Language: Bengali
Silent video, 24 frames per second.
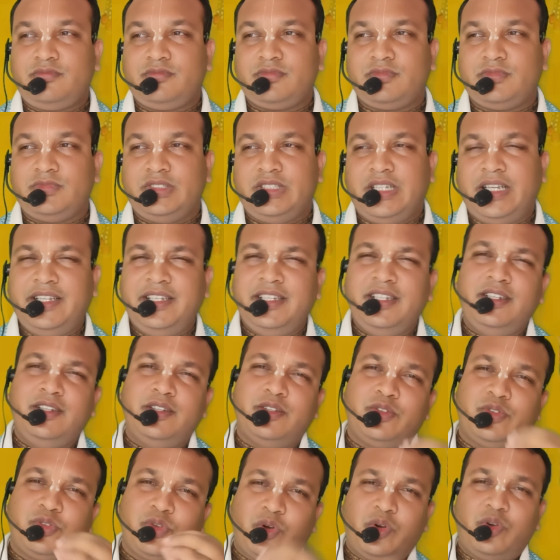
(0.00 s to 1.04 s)
এই
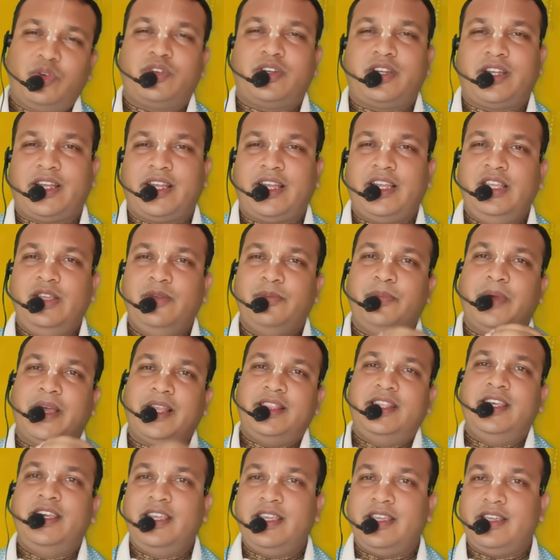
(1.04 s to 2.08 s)
রোগ এই
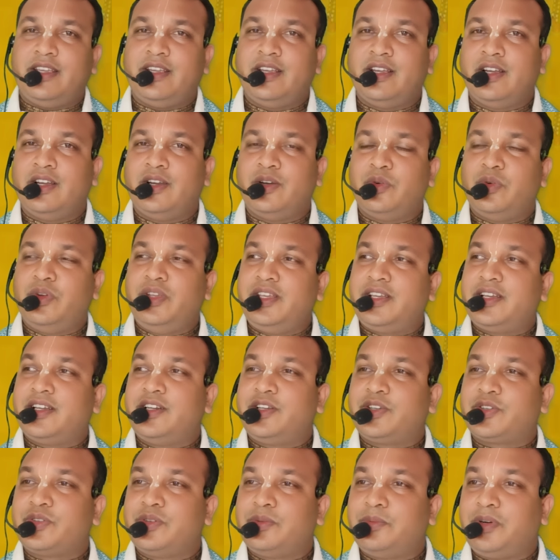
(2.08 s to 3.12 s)
ব্যাধি ওই
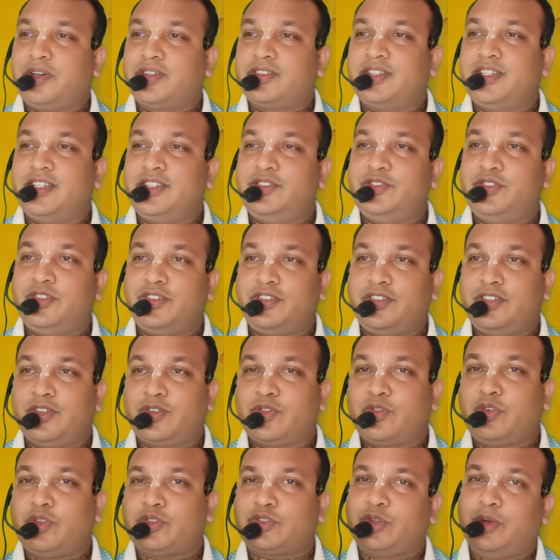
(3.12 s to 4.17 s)
কৃষ্ণ ভক্তের জন্য
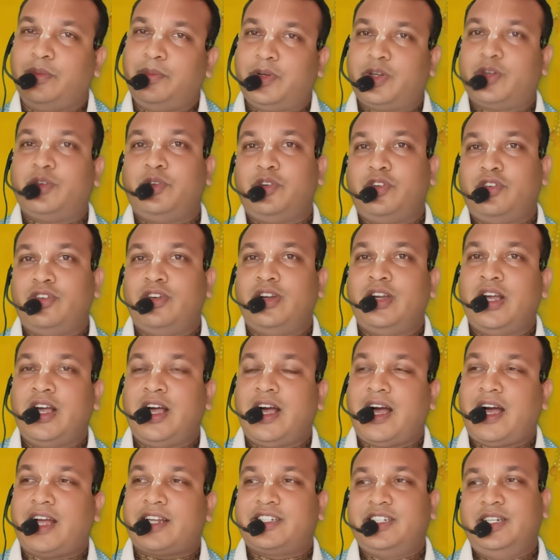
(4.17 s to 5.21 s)
কত বড়
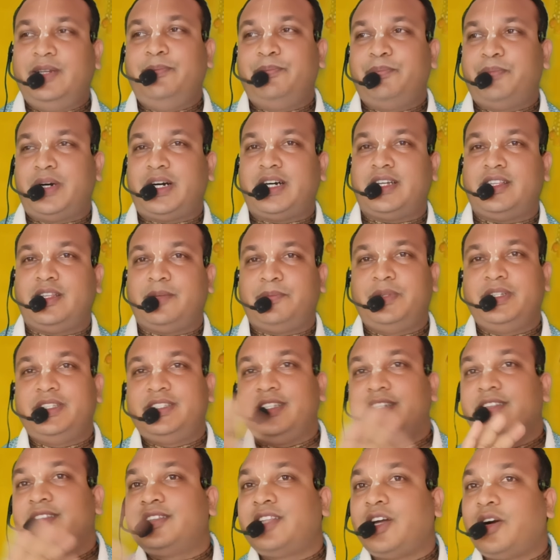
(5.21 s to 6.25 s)
আশীর্বাদ আপনি
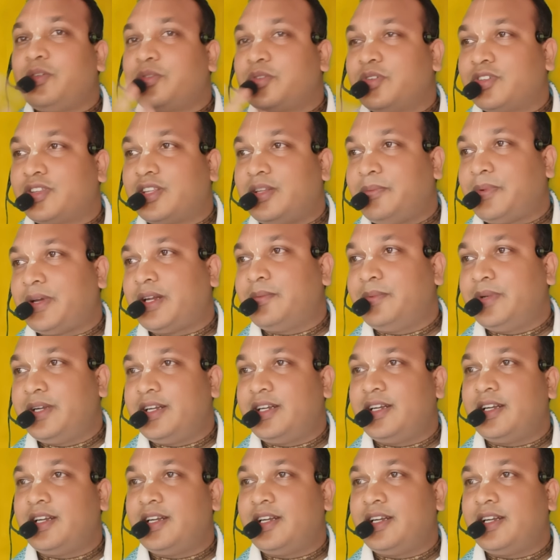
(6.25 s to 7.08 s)
চিন্তাও করতে পারবেন না